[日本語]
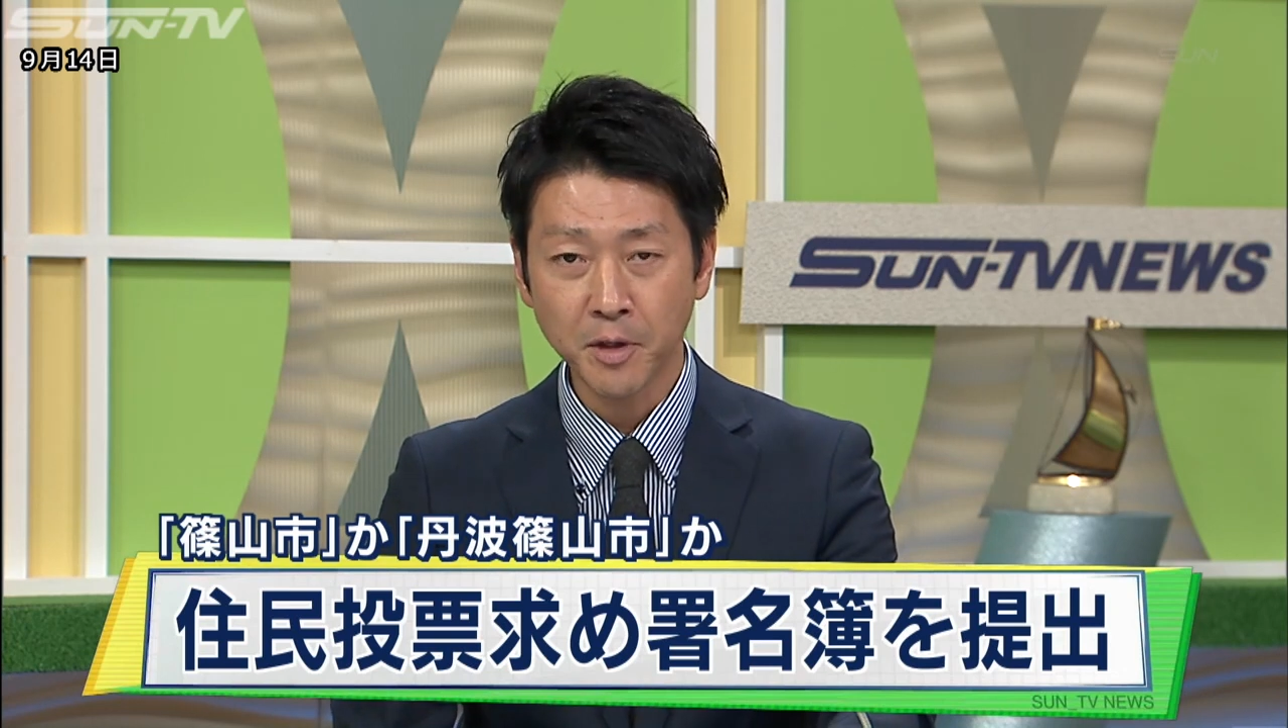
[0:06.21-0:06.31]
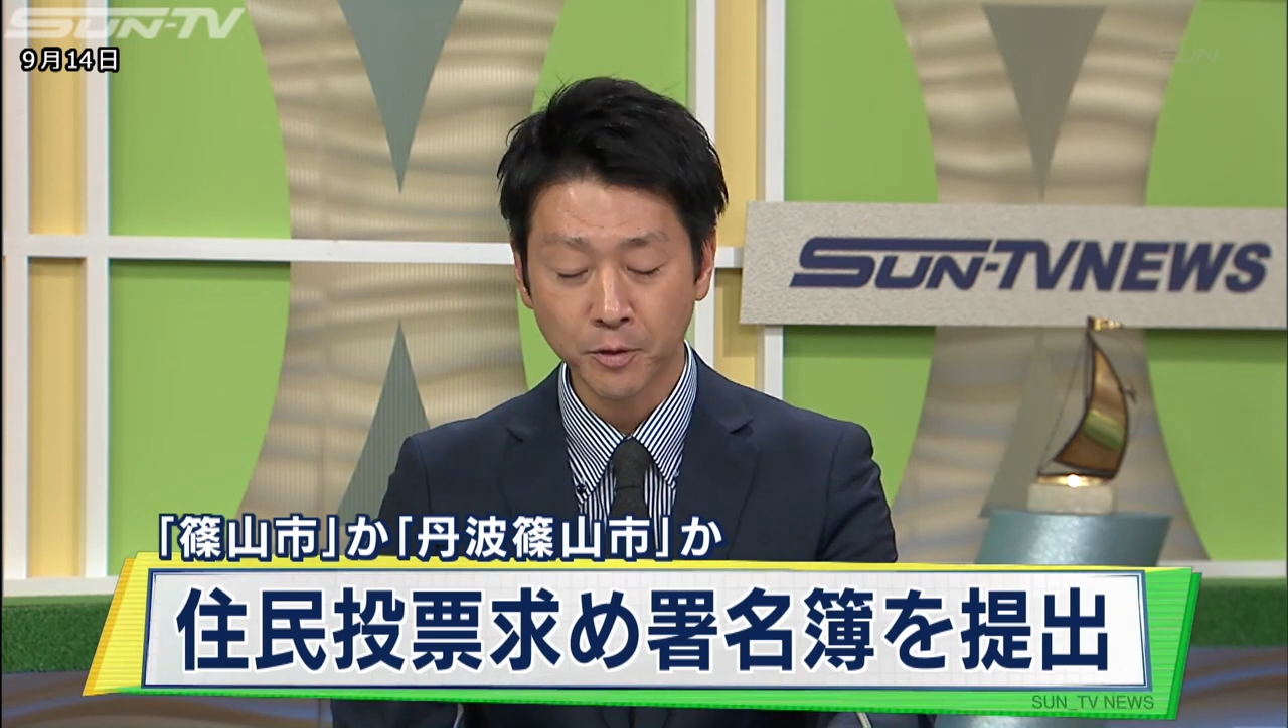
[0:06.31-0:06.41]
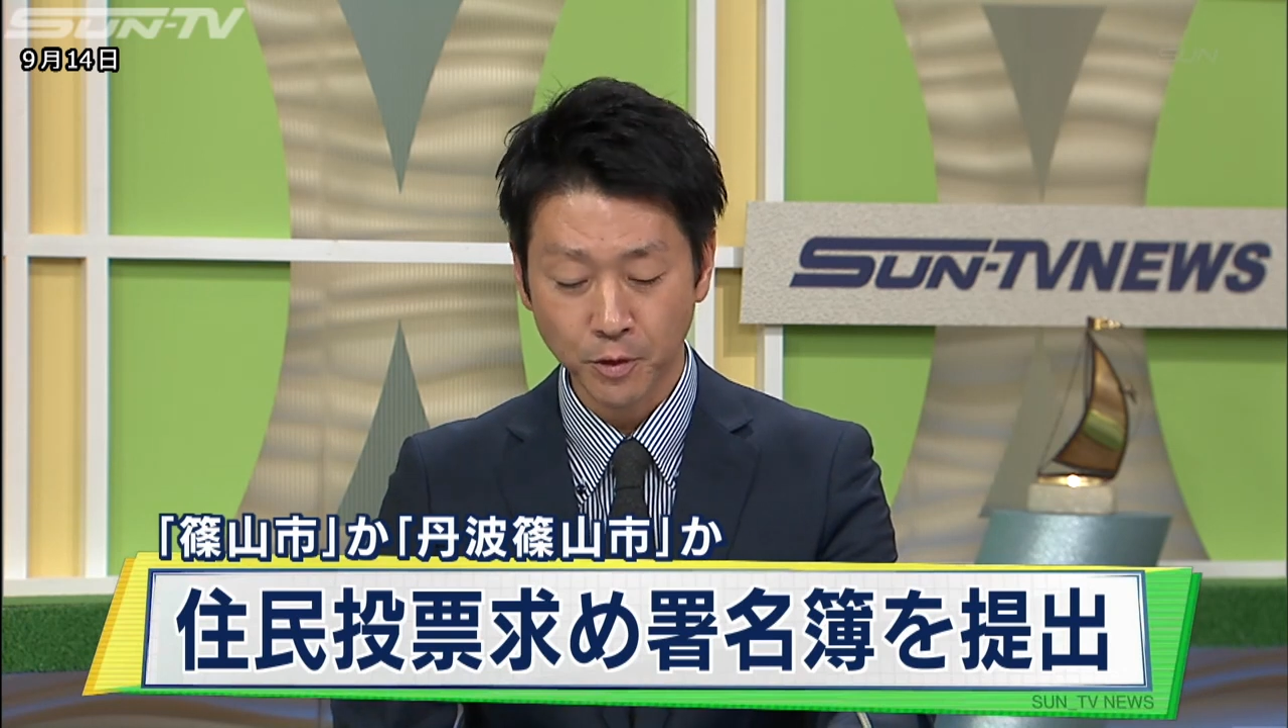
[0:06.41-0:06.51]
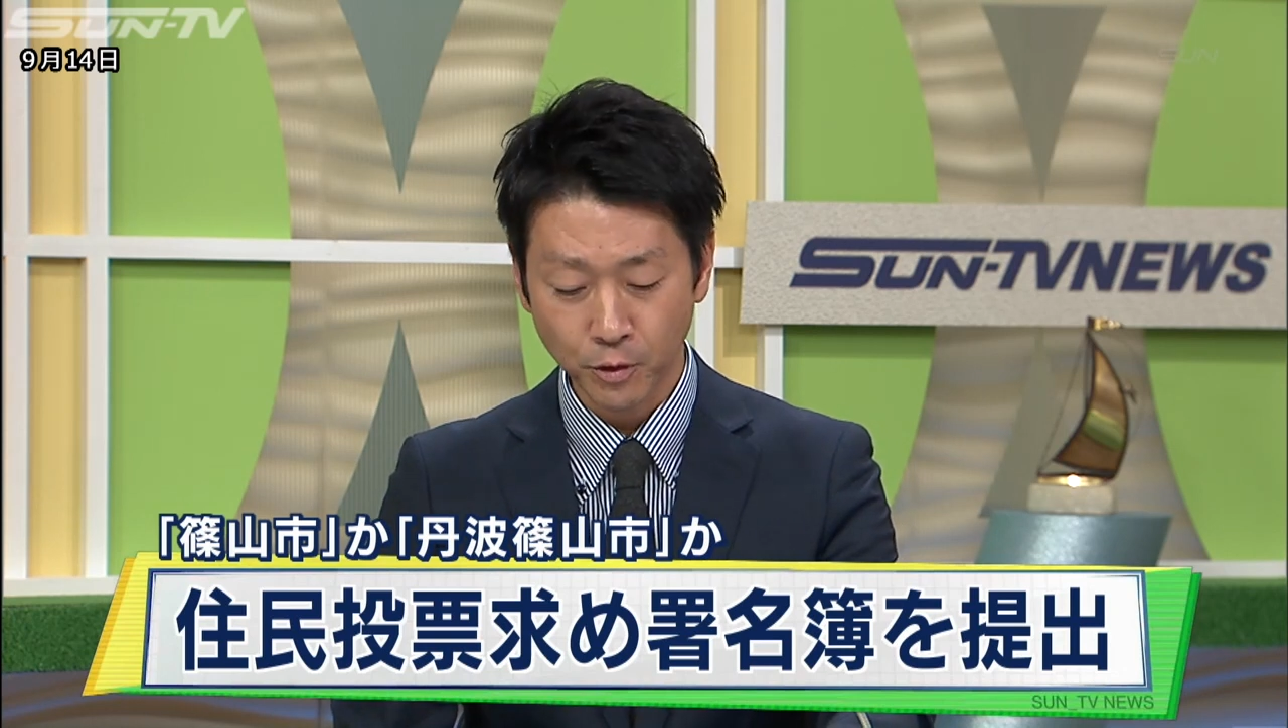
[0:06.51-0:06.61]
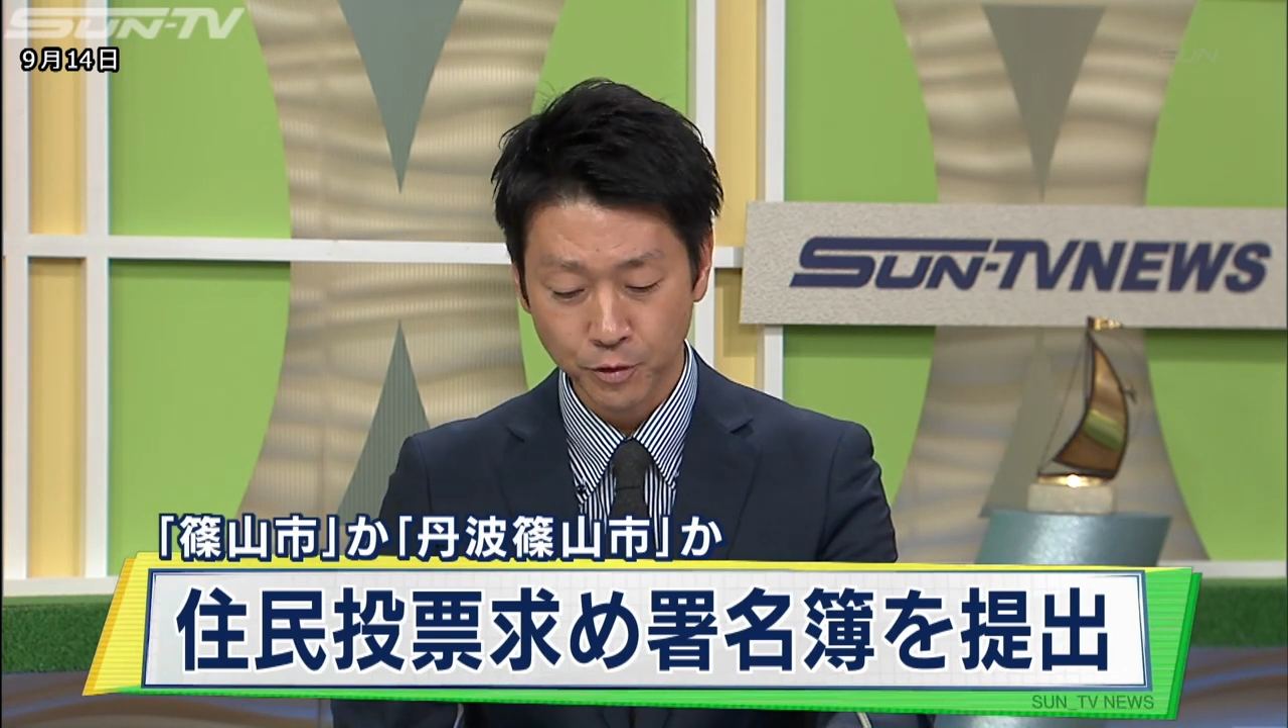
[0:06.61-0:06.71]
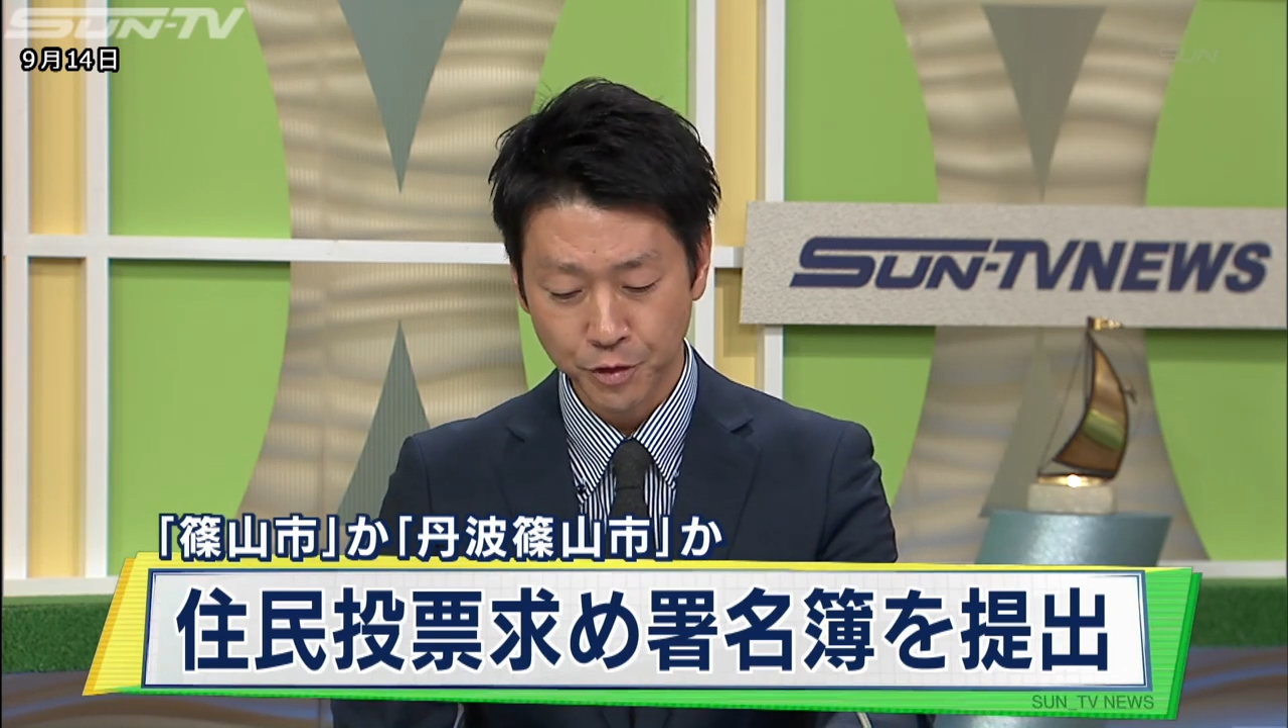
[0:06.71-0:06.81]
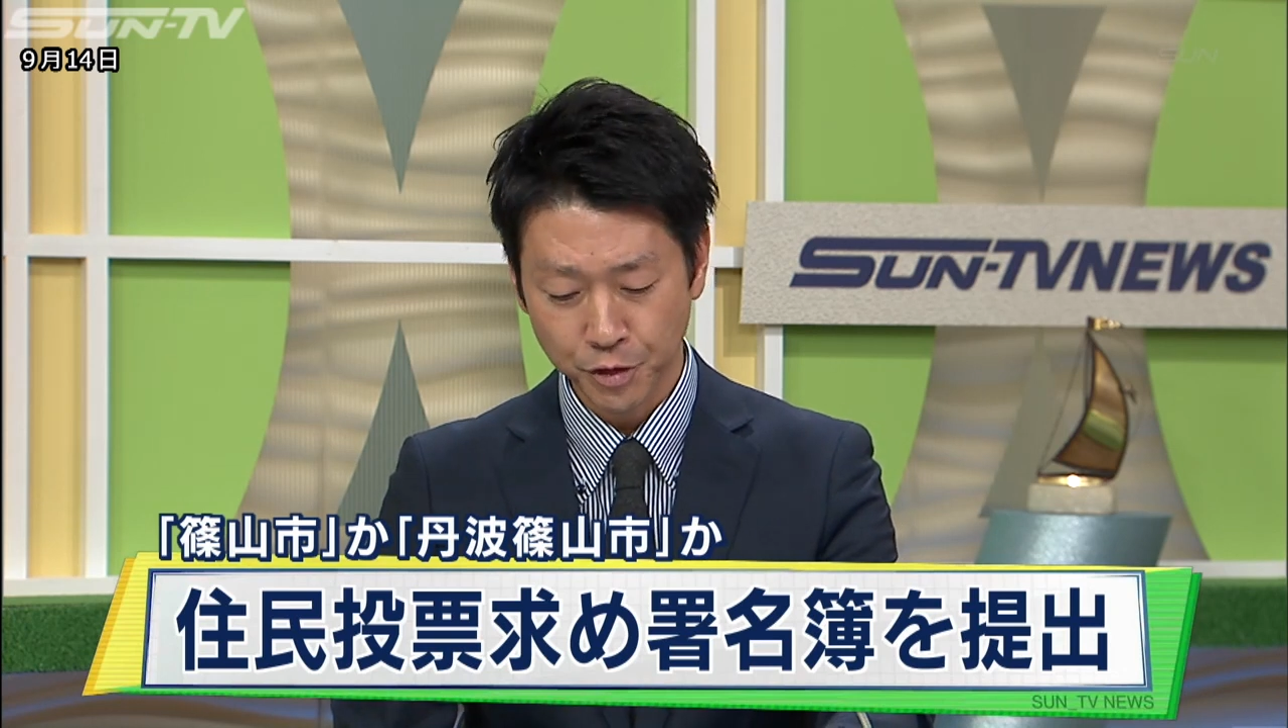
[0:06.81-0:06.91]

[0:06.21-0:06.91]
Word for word: 否を問